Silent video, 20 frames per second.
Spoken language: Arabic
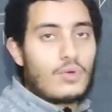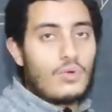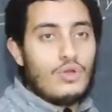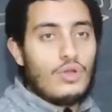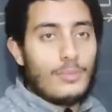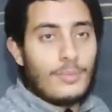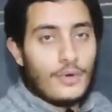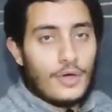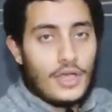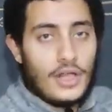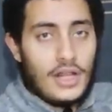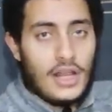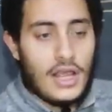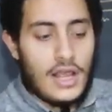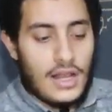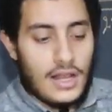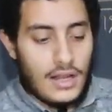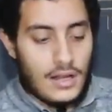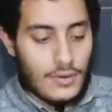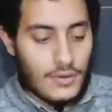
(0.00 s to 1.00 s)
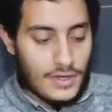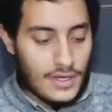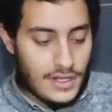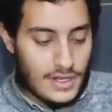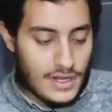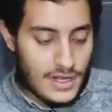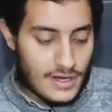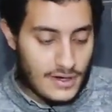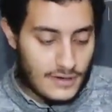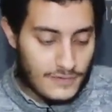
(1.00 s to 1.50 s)
كل بايل لو
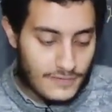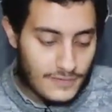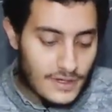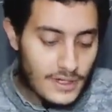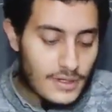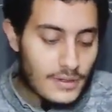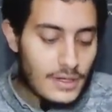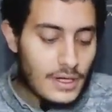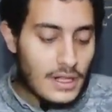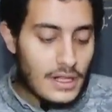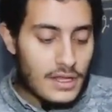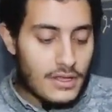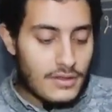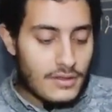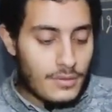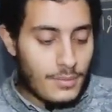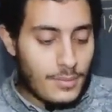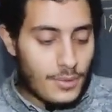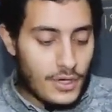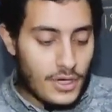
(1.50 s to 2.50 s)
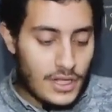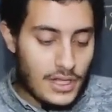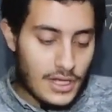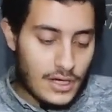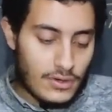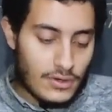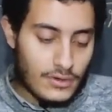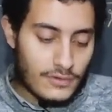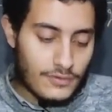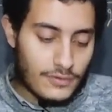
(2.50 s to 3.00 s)
احنا عرفنا the pile
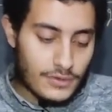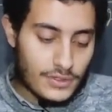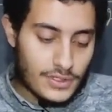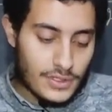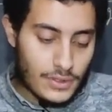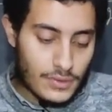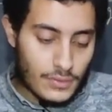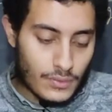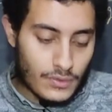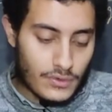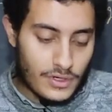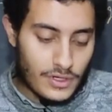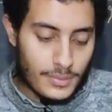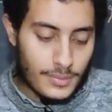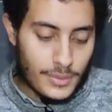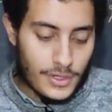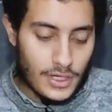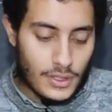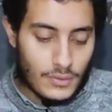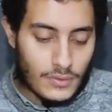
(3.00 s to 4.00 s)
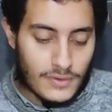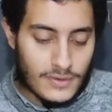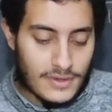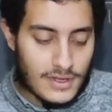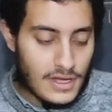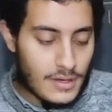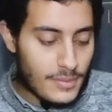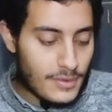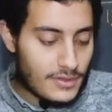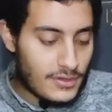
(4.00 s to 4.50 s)
are reinforced concrete pile with
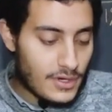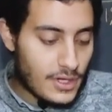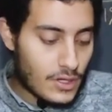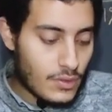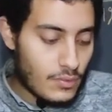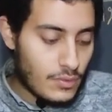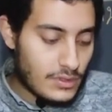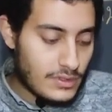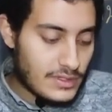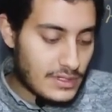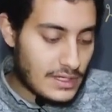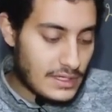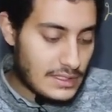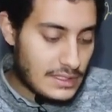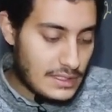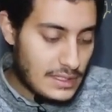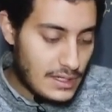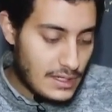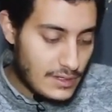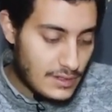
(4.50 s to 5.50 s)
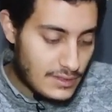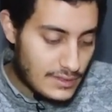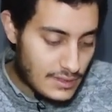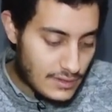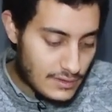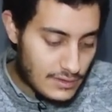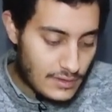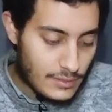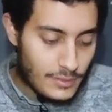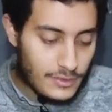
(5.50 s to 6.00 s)
diameter equal 60
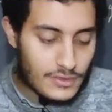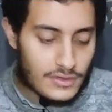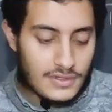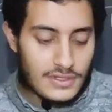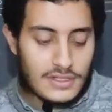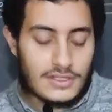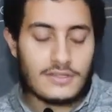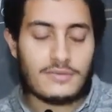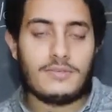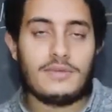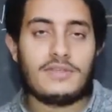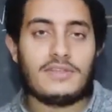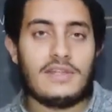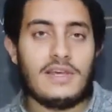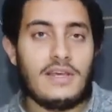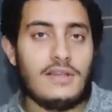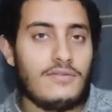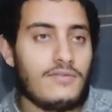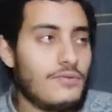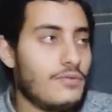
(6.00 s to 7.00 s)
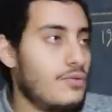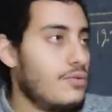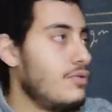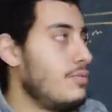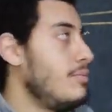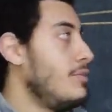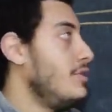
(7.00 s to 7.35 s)
centimeters and spaced at 4